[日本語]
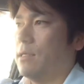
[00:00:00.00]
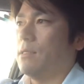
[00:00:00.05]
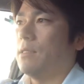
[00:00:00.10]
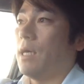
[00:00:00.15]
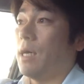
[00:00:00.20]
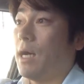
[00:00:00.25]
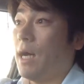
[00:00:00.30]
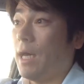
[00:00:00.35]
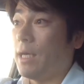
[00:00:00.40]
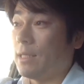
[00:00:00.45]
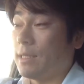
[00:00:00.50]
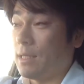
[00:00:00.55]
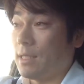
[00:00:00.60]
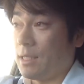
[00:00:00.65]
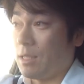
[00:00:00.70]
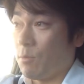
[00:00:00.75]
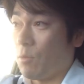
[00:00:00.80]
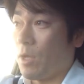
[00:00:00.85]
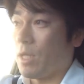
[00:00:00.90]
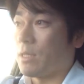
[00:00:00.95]
中入って
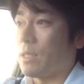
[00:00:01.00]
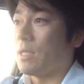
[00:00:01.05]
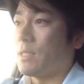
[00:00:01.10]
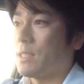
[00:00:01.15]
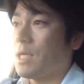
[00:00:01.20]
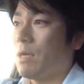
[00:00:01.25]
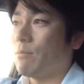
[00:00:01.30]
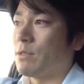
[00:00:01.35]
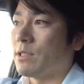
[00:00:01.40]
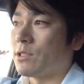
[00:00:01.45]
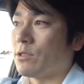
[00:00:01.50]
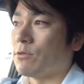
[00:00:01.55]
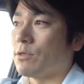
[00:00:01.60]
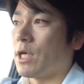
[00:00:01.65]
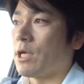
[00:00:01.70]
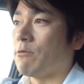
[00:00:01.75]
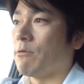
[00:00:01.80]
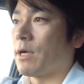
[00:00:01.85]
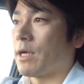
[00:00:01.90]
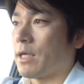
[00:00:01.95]
きてもらってサービス受
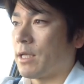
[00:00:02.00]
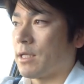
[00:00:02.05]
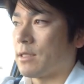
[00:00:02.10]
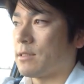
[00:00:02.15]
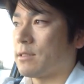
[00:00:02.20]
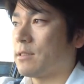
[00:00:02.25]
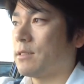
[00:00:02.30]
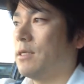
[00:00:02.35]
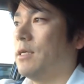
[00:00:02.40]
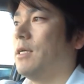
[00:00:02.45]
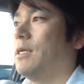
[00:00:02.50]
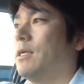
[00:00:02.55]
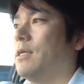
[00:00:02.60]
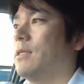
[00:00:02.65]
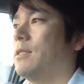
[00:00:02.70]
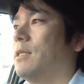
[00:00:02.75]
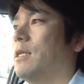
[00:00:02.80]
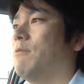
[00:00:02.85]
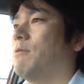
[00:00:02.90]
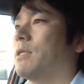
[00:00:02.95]
けるわけです
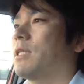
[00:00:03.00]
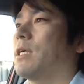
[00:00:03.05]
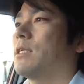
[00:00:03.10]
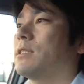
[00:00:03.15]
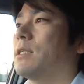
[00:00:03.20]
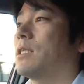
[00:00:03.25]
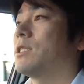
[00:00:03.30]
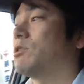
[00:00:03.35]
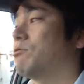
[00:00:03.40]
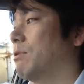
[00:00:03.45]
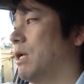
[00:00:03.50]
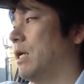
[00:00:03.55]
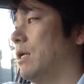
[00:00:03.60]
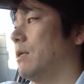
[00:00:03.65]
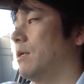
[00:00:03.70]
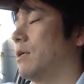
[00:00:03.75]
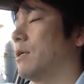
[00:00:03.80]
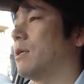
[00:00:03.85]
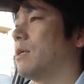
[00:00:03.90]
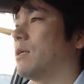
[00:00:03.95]
で私たち
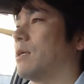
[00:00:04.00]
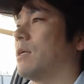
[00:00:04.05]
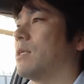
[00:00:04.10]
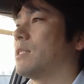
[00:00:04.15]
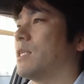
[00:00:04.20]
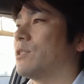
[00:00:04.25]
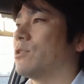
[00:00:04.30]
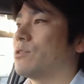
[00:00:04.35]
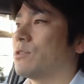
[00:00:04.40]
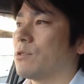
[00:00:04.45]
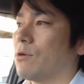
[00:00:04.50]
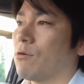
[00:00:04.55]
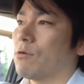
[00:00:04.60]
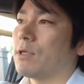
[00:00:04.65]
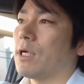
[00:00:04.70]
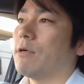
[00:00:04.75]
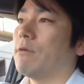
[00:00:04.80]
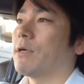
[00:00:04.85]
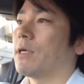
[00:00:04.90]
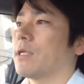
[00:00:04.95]
は、えー、施術を
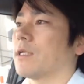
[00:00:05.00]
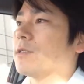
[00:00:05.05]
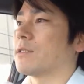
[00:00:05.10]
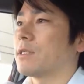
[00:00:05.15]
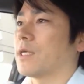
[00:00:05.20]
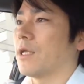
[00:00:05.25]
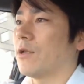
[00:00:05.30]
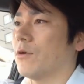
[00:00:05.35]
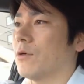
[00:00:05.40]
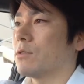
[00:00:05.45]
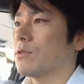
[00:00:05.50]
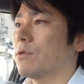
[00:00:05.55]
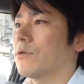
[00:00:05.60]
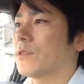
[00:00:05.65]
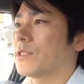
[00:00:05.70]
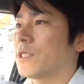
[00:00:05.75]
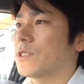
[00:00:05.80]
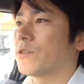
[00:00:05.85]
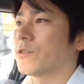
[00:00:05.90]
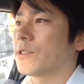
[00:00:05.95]
行うわけですけどそ
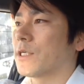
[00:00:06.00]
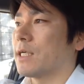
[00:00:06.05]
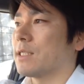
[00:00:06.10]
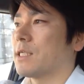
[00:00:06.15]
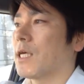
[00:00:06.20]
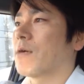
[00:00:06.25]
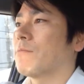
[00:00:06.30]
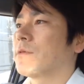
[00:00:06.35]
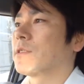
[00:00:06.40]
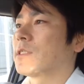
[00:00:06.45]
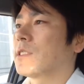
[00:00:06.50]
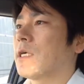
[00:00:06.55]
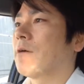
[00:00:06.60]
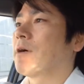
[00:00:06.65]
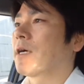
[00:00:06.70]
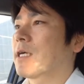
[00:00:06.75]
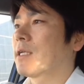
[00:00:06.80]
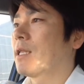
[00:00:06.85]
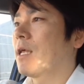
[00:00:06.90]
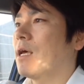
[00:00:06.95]
の施術がサービスな
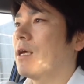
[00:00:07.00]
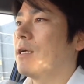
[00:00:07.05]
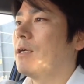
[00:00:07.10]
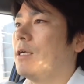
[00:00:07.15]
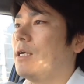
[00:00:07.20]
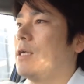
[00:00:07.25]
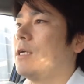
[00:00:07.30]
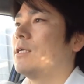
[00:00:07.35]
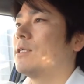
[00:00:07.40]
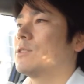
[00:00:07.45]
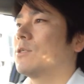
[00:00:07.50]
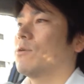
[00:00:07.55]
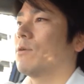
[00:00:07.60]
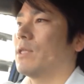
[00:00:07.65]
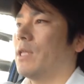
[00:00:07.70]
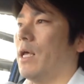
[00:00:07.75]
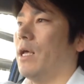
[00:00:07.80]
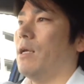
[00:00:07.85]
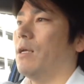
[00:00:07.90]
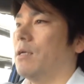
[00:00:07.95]
わけでそ
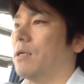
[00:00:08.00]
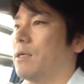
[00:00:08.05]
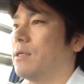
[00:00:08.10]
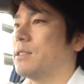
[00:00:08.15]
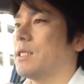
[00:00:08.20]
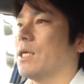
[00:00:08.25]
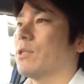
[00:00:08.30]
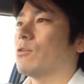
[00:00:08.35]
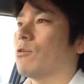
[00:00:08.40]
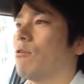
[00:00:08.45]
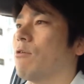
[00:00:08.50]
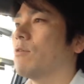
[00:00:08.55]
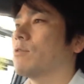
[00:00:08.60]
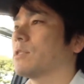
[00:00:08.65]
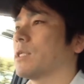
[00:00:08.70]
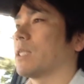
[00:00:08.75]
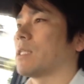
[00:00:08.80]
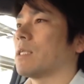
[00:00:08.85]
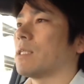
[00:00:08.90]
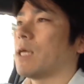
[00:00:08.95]
れでちゃんとほ
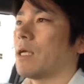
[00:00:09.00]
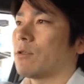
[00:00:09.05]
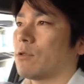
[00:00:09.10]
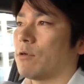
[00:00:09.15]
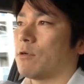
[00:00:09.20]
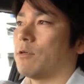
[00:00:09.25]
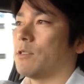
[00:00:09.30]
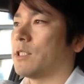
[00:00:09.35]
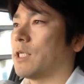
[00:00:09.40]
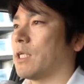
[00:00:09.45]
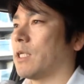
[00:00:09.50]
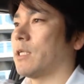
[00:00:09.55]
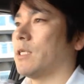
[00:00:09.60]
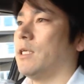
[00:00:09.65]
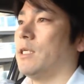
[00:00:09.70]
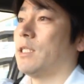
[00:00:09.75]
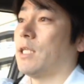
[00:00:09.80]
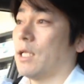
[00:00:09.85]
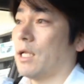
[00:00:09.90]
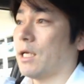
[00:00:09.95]
ぐせて納得し
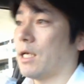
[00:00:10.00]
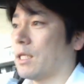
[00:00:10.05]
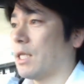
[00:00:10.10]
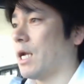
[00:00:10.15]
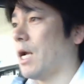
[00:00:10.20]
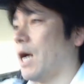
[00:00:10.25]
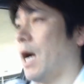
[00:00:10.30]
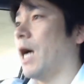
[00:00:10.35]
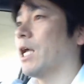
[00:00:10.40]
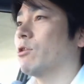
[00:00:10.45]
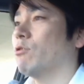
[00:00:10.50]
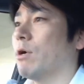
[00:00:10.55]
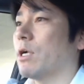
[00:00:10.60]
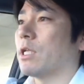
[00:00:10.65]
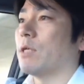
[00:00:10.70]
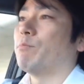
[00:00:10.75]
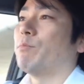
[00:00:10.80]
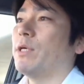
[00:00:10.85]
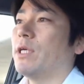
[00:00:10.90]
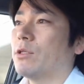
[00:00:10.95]
ていただけたらあとは
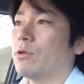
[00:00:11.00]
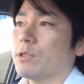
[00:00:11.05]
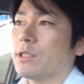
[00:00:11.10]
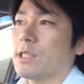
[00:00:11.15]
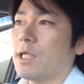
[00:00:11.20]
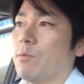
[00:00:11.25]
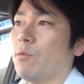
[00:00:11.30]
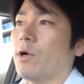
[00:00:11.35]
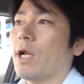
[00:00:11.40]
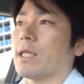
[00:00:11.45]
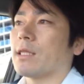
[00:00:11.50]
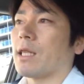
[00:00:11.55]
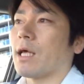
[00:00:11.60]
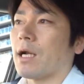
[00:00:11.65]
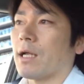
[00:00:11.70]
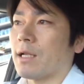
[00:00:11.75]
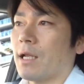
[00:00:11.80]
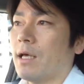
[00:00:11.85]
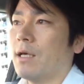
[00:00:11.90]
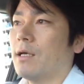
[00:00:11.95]
リピートしてもらっ
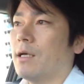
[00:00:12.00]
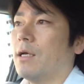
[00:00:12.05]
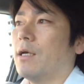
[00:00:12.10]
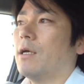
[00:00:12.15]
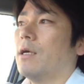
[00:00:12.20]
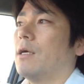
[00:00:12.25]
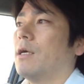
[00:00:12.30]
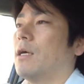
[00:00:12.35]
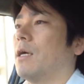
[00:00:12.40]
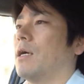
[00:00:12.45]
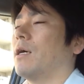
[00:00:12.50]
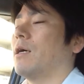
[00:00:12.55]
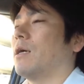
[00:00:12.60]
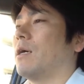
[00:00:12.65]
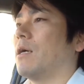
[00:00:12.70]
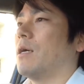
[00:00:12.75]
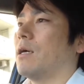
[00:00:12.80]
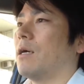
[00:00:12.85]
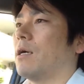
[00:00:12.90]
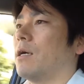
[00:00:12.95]
たらね、
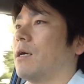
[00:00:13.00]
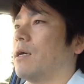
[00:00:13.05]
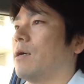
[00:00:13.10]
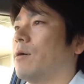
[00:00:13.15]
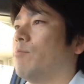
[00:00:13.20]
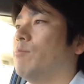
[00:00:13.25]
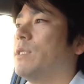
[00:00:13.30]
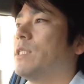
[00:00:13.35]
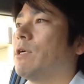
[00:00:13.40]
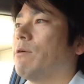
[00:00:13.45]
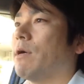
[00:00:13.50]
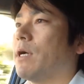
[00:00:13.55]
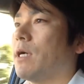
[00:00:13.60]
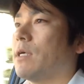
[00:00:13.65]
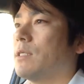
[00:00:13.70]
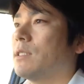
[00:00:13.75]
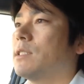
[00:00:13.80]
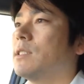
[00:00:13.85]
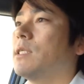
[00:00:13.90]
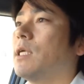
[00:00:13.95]
えー、店は
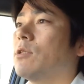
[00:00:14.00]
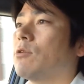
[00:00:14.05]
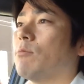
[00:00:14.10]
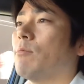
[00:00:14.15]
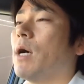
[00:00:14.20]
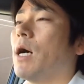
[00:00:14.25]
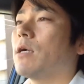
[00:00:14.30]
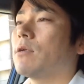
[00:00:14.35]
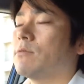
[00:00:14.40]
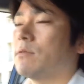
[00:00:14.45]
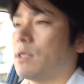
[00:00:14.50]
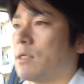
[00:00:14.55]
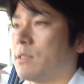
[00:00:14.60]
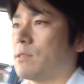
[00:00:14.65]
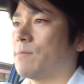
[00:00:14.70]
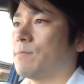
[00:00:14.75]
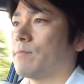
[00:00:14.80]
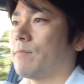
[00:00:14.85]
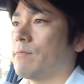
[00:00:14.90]
自然と回るんです